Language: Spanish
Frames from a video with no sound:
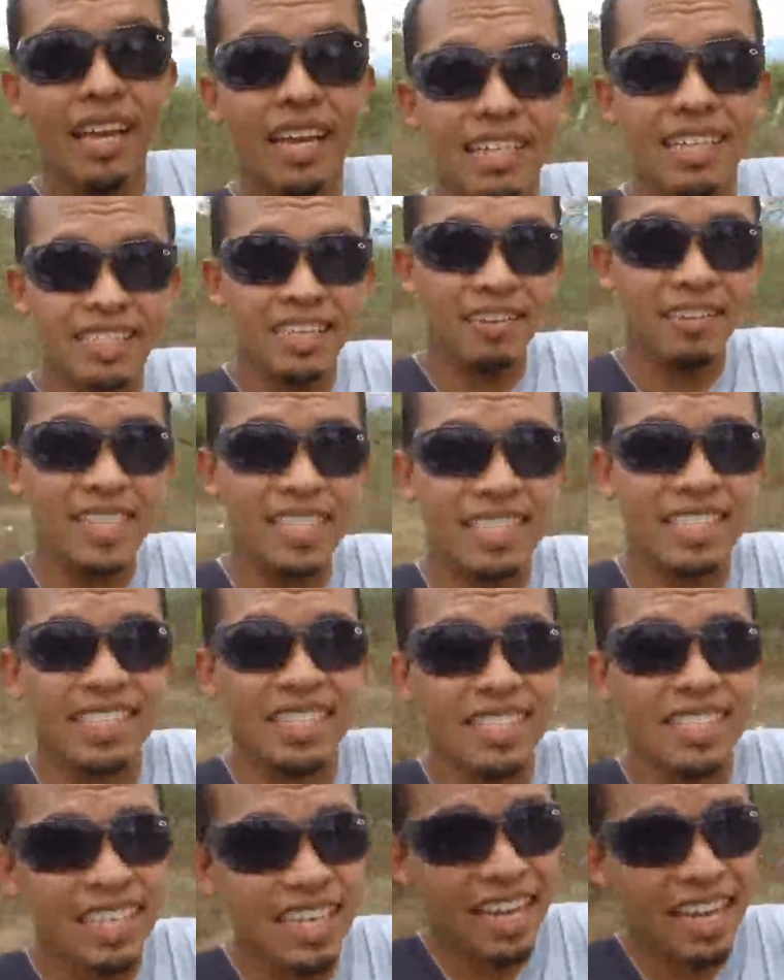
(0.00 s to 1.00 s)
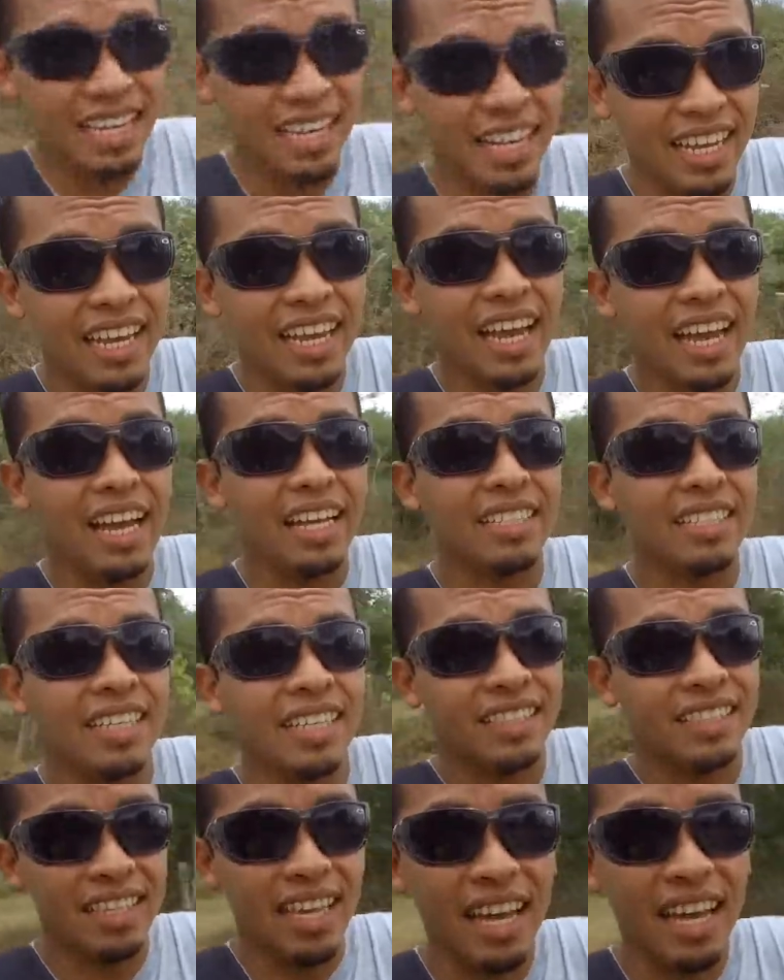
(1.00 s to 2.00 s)
esta vez sí tenía que
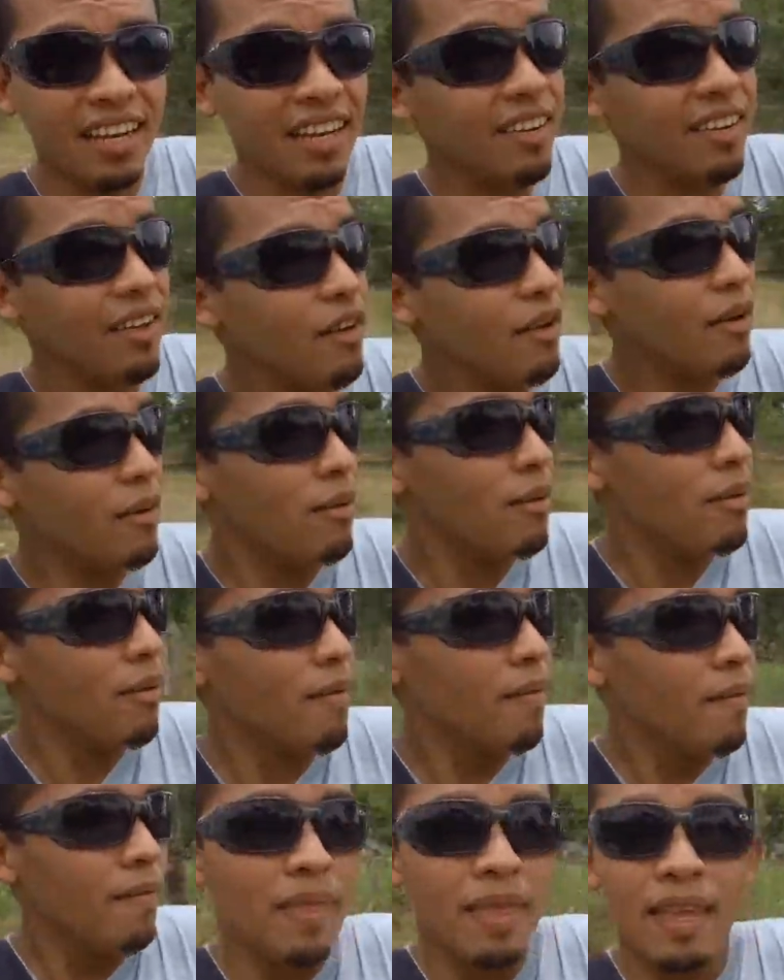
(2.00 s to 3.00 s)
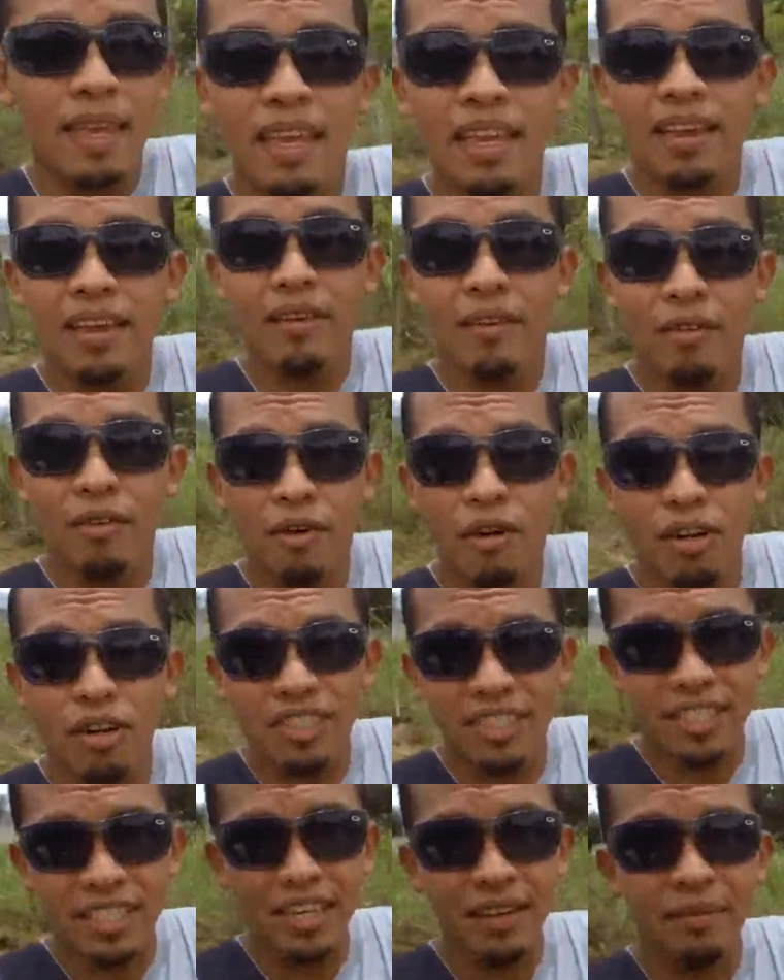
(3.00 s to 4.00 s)
aceptar y hoy
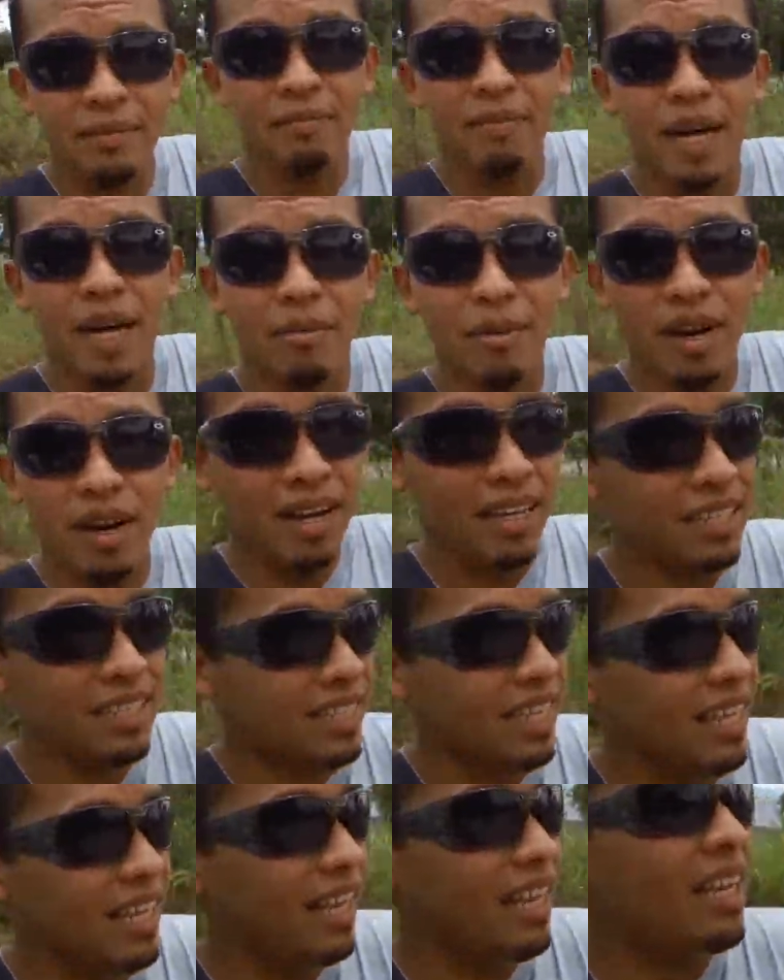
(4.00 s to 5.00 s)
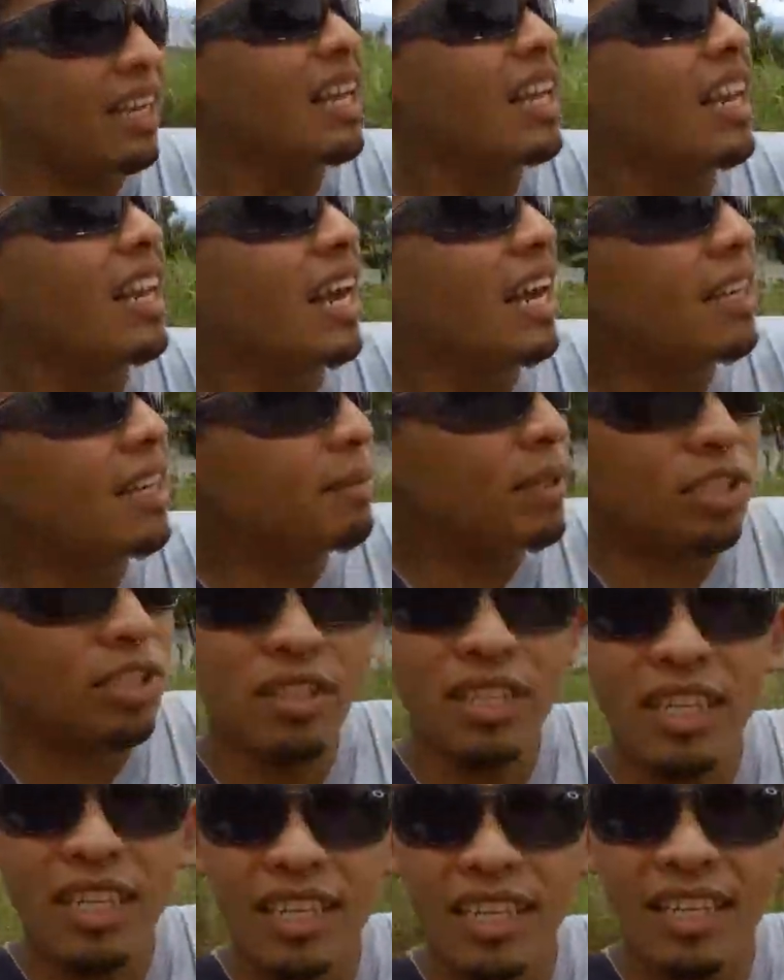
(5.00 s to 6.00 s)
sí vamos a hacer. las
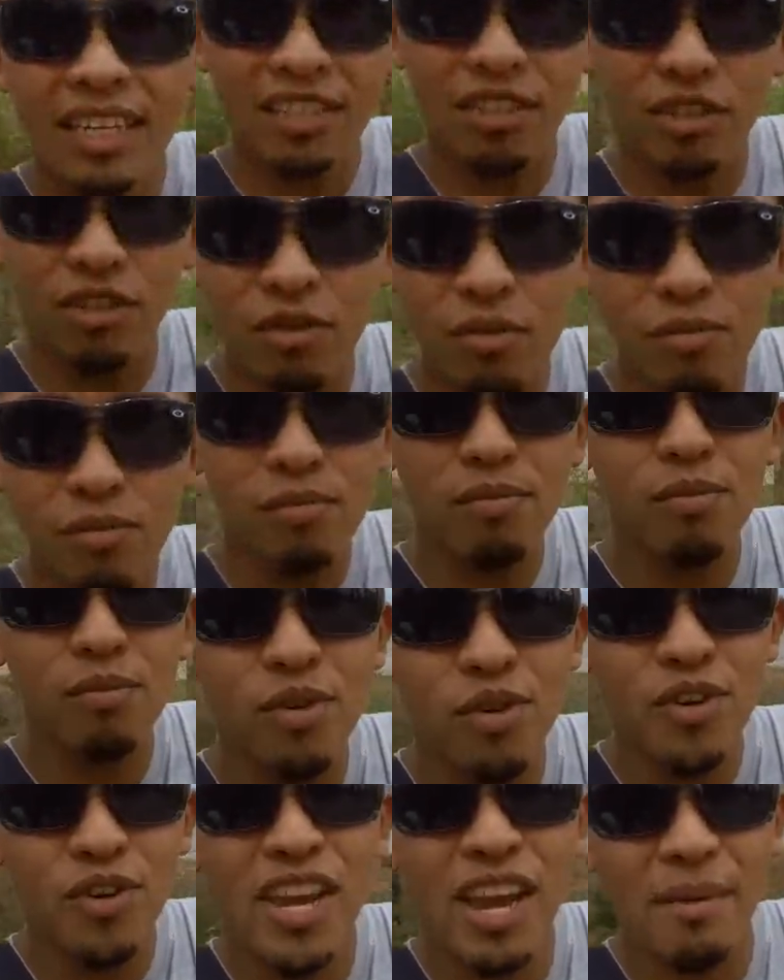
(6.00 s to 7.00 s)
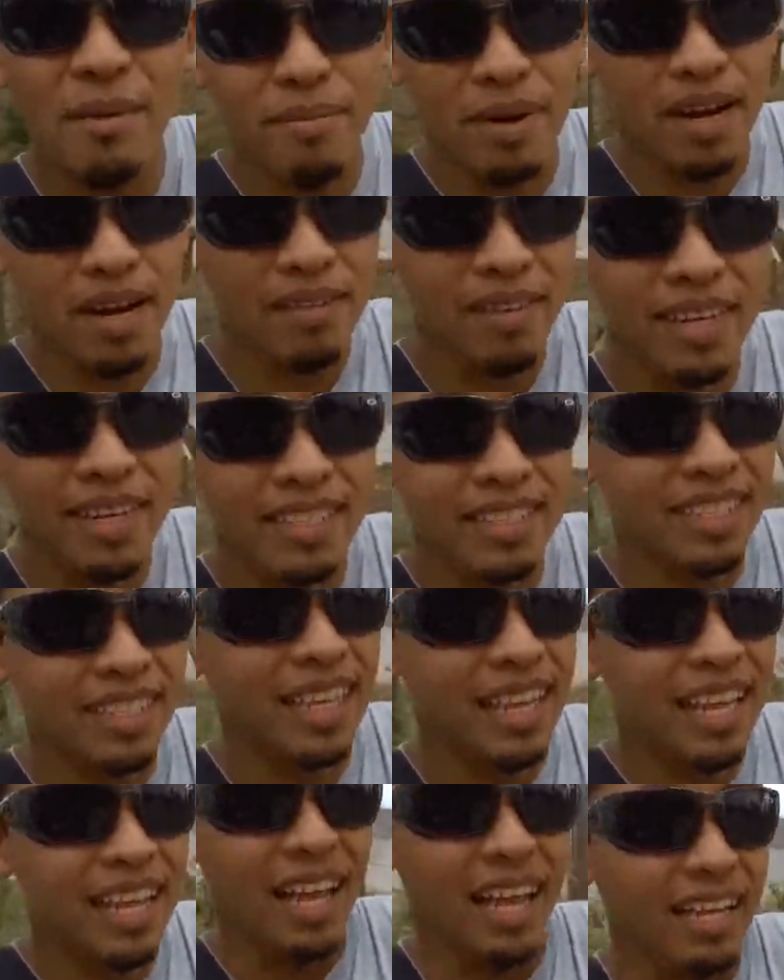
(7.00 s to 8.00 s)
personas de aquí son muy amables
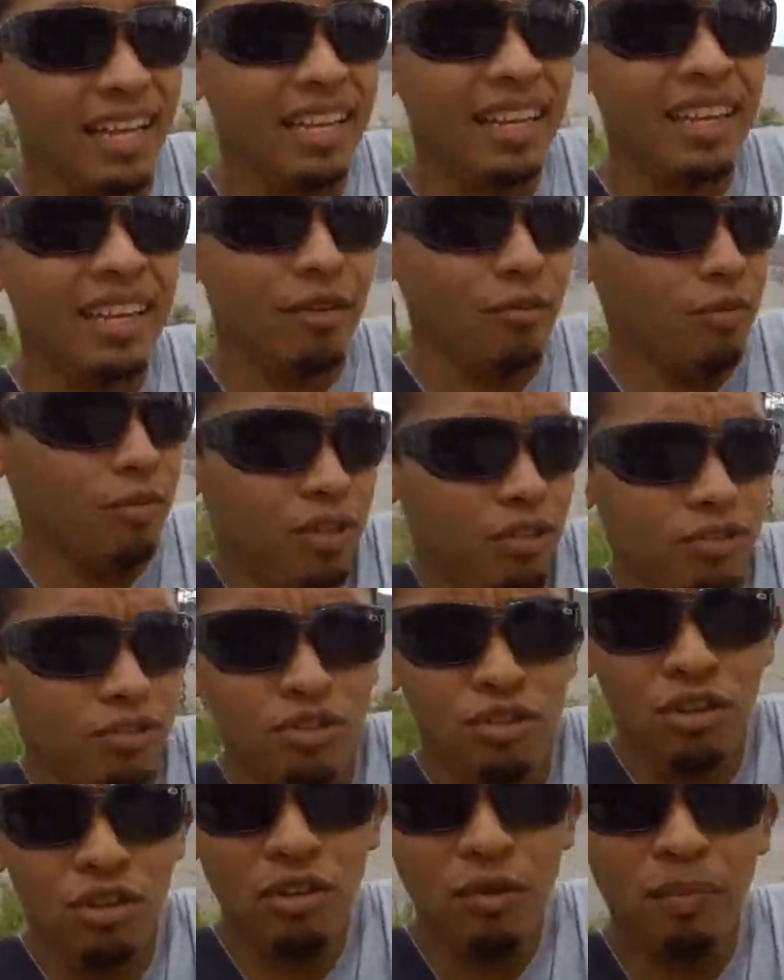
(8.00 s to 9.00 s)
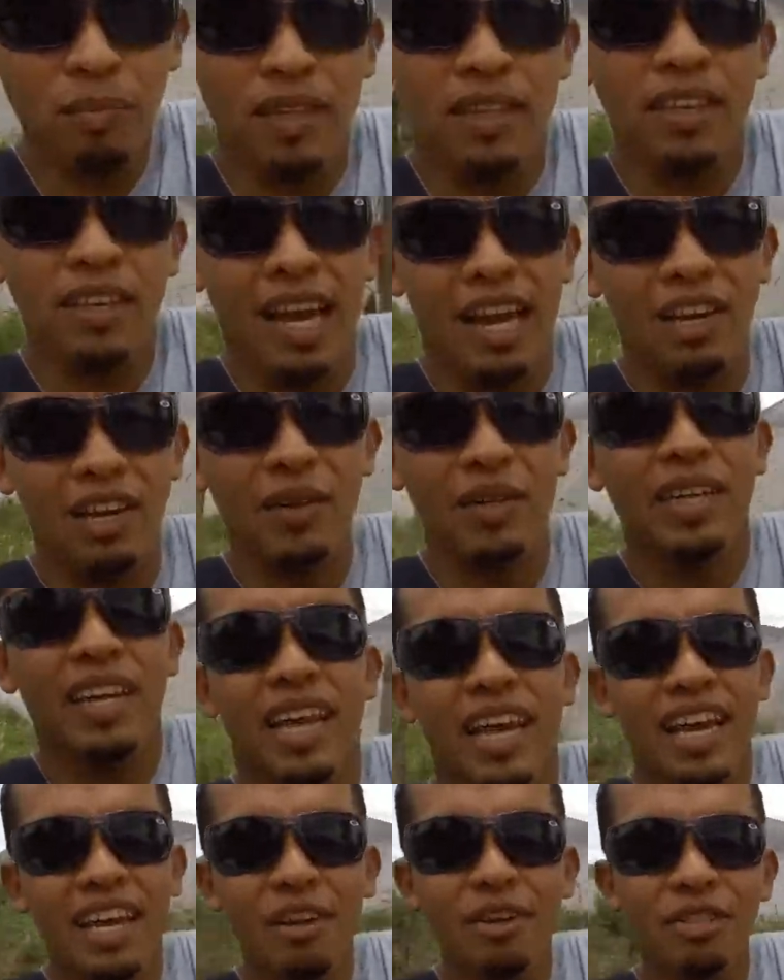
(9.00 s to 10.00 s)
aquí bueno yo no pedí jalón
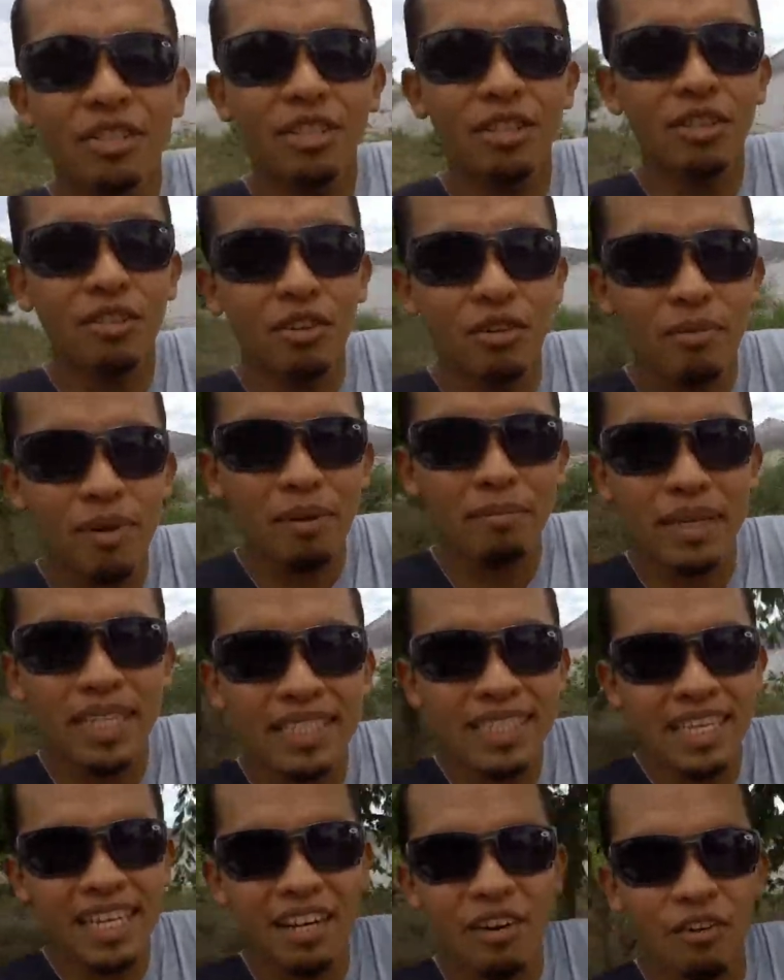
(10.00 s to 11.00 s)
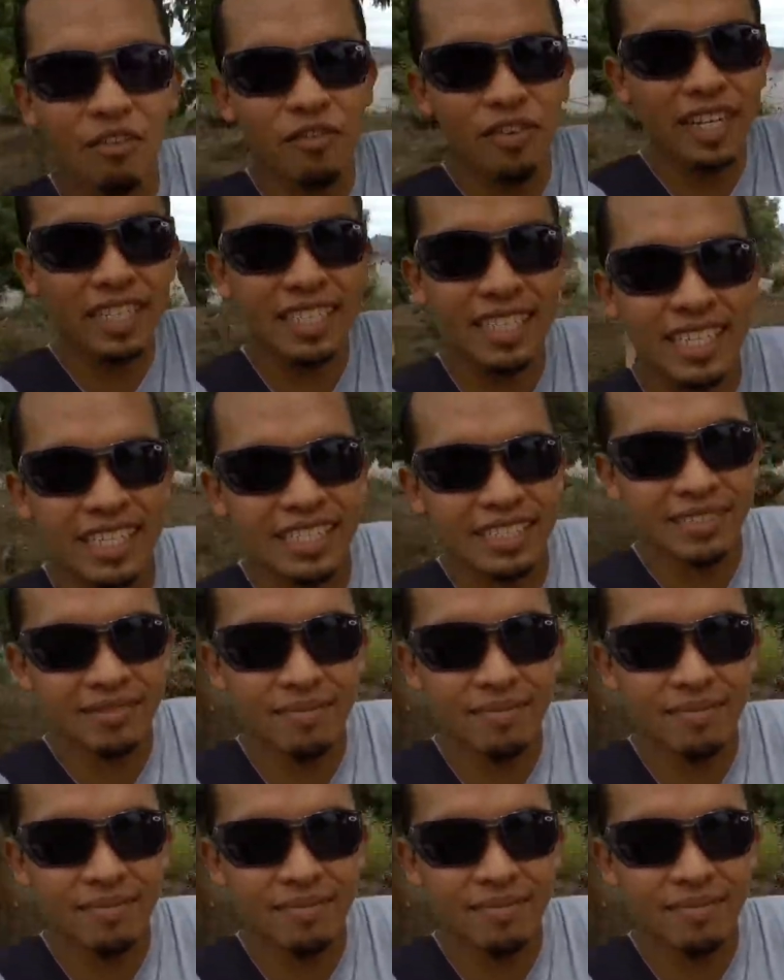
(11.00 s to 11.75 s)
ellos normalmente les ofrecen